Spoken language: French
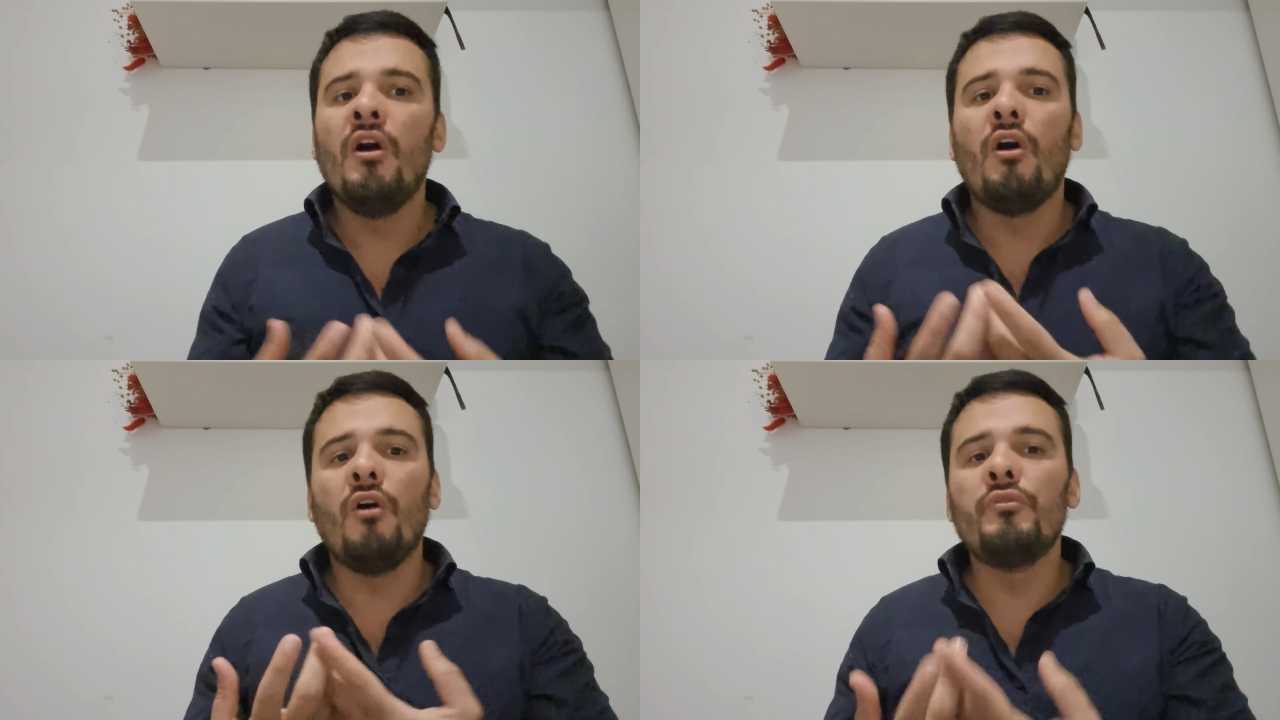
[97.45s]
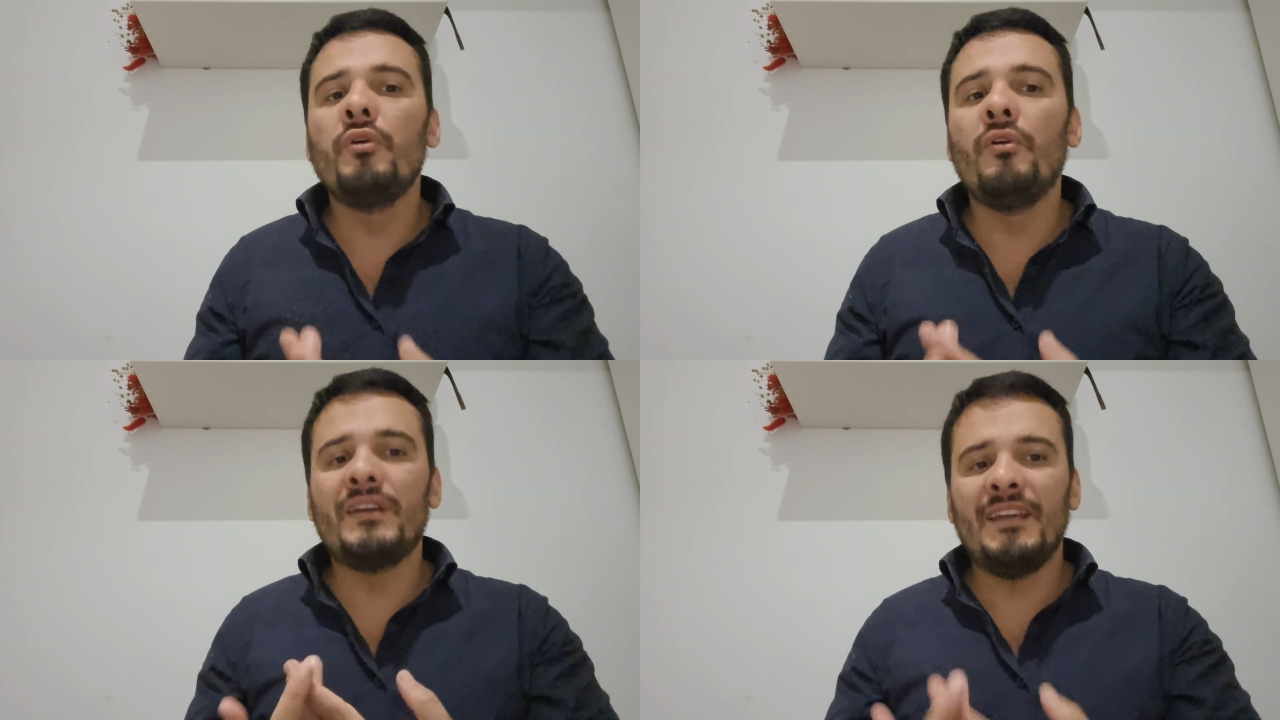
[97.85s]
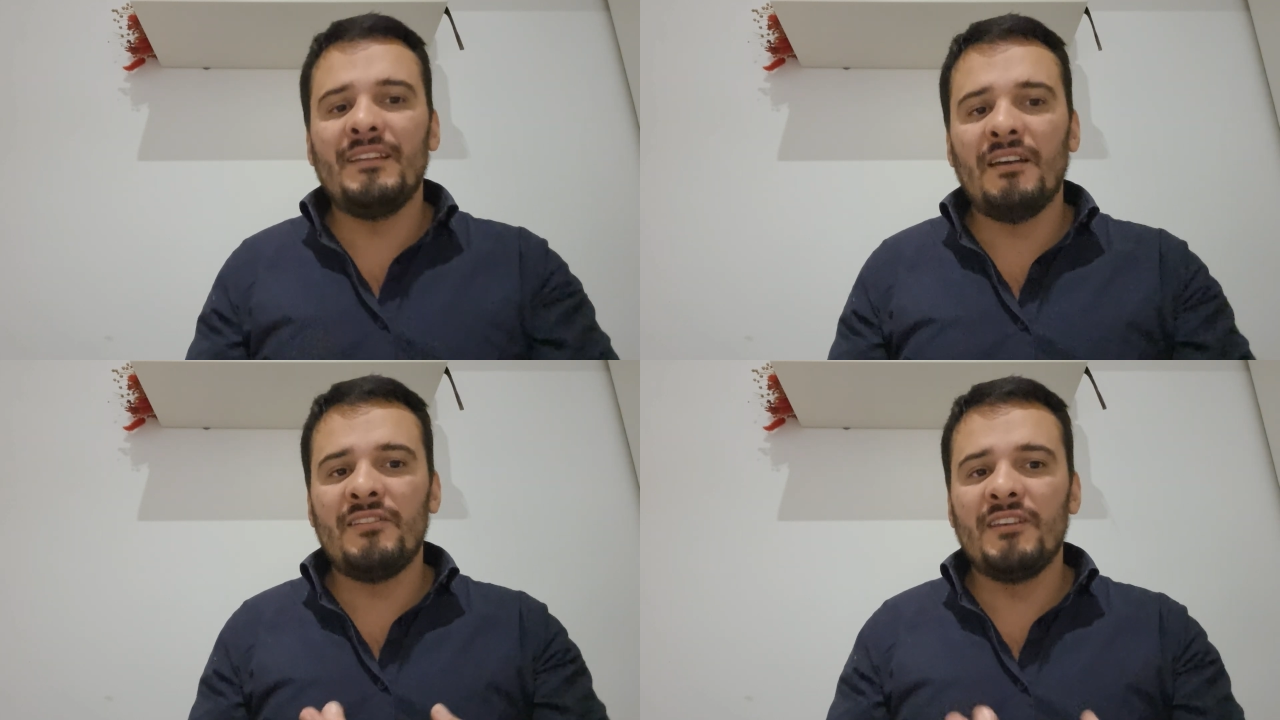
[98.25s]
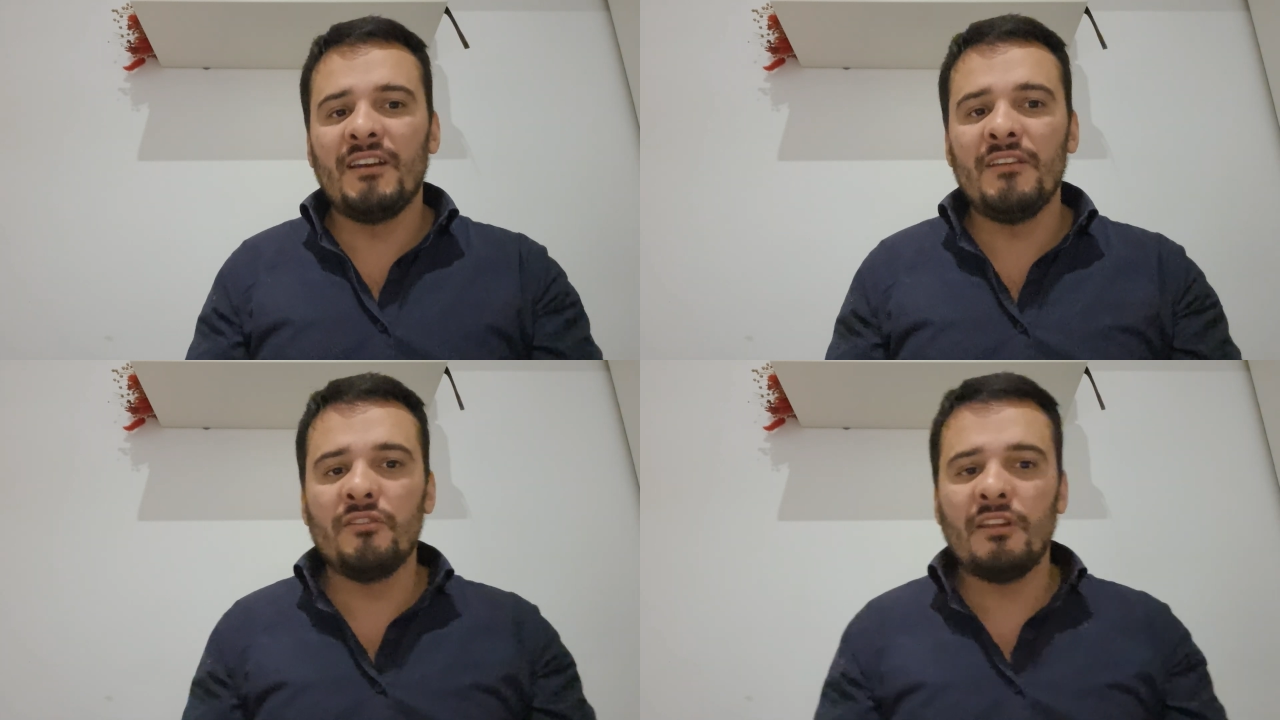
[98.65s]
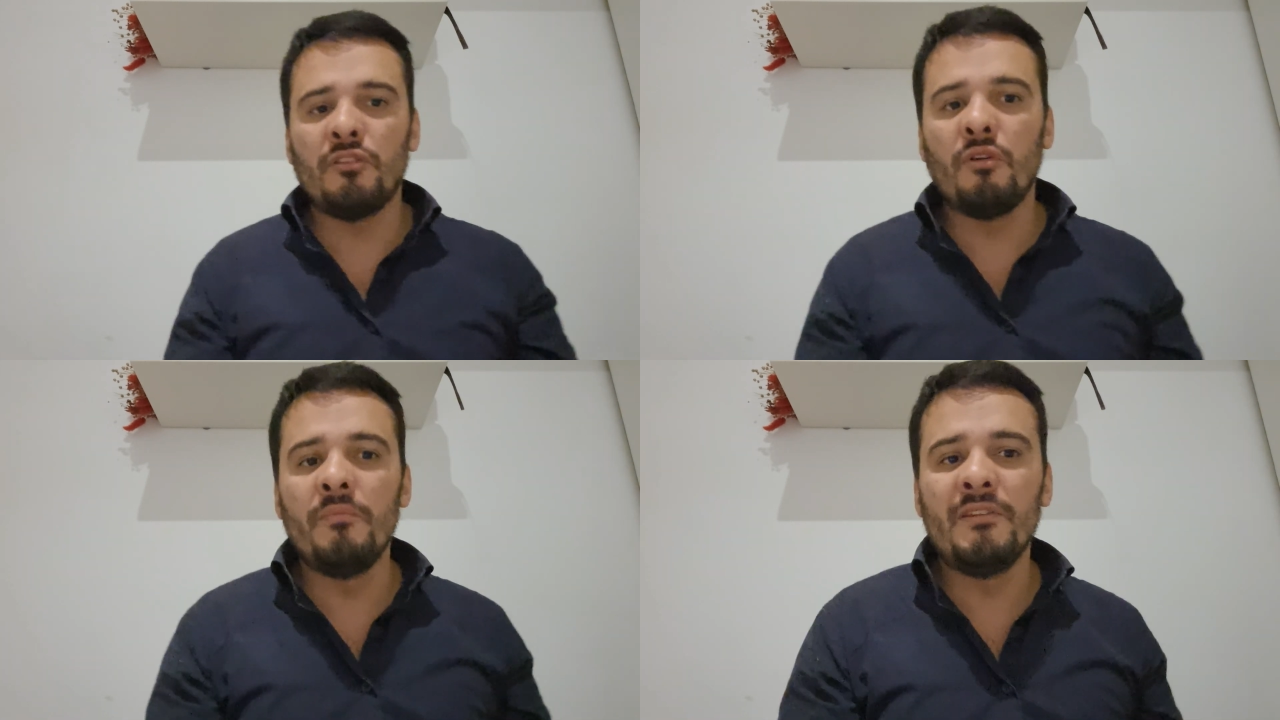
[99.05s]
en ont rien à cirer de
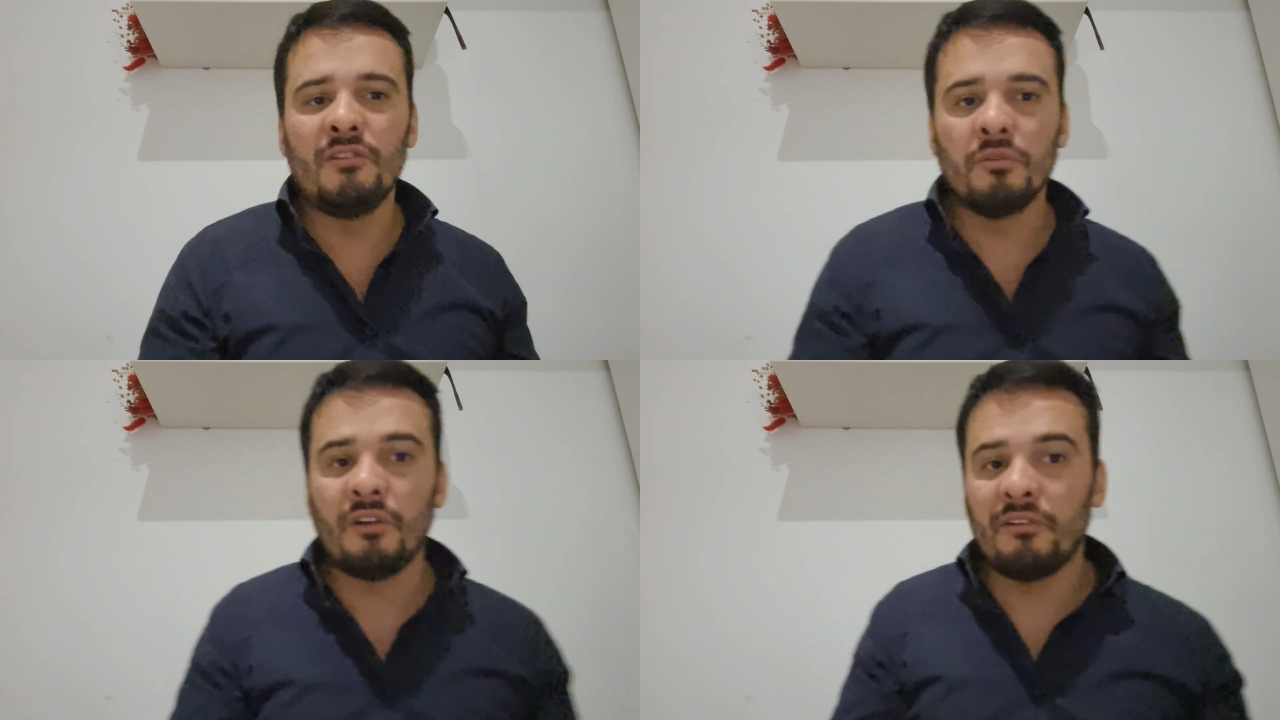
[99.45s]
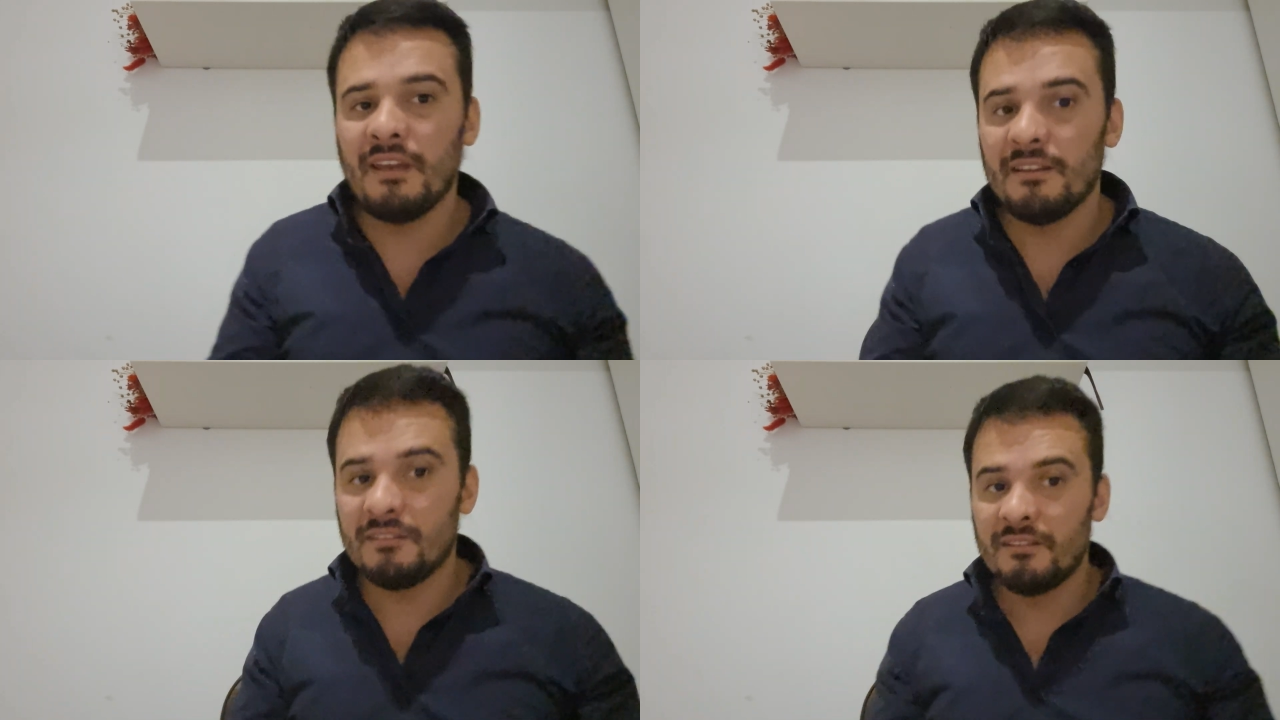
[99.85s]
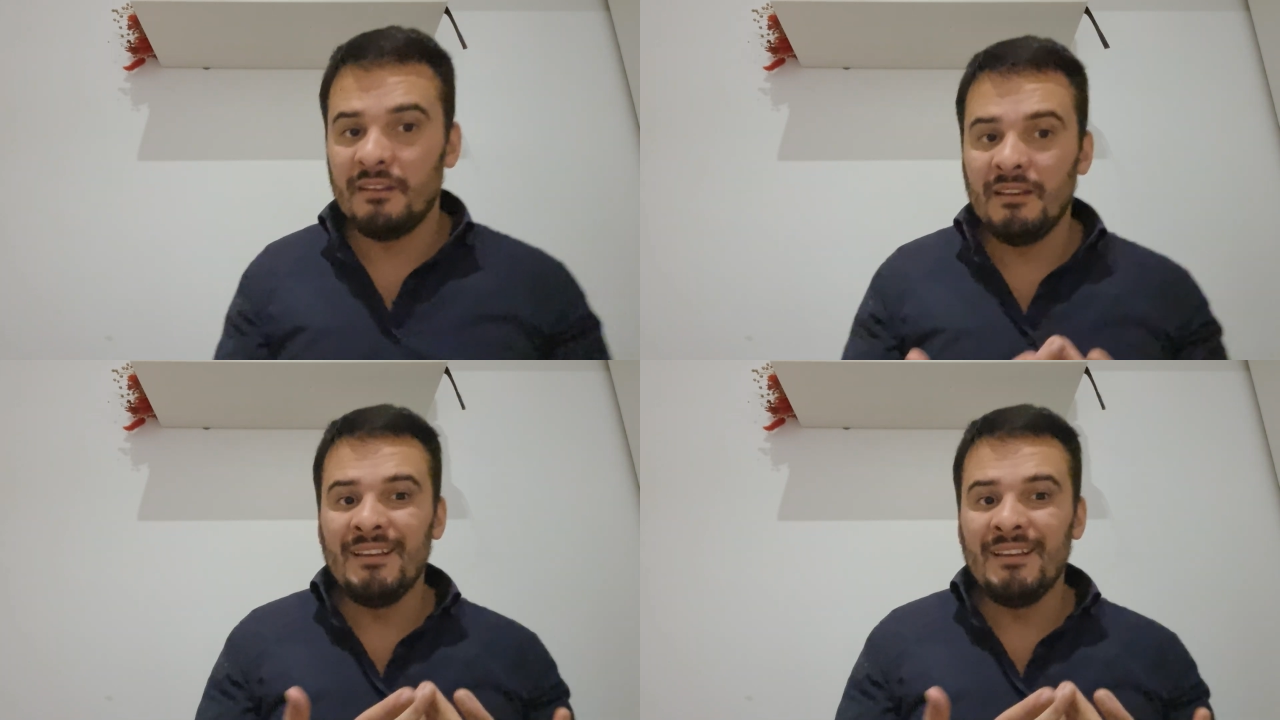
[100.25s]
cette commission d'enquête.